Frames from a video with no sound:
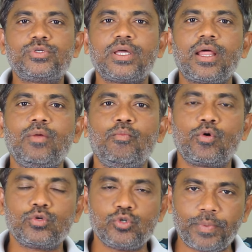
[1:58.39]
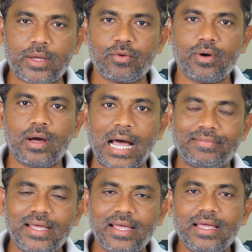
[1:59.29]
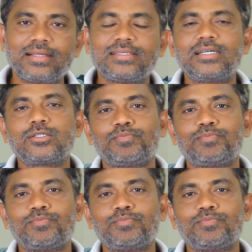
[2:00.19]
జనాలు మొగ్గు చూపారు అదే రిజల్ట్